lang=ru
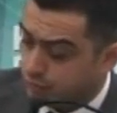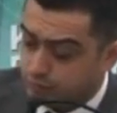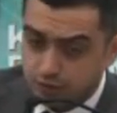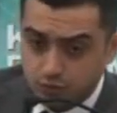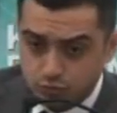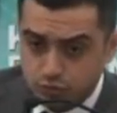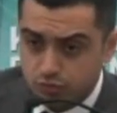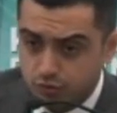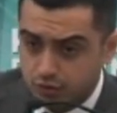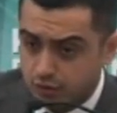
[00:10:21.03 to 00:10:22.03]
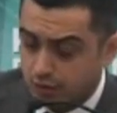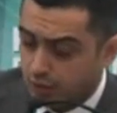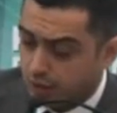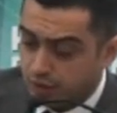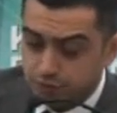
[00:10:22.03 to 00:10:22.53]
чтобы все услуги
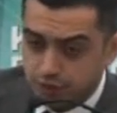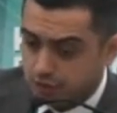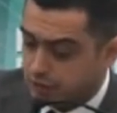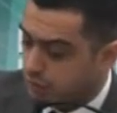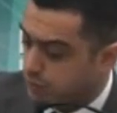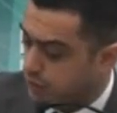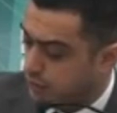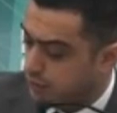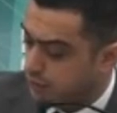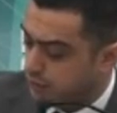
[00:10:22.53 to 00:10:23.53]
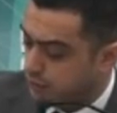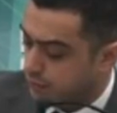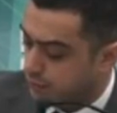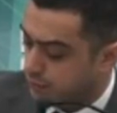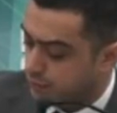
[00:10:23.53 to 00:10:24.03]
и всякие изменения э, э,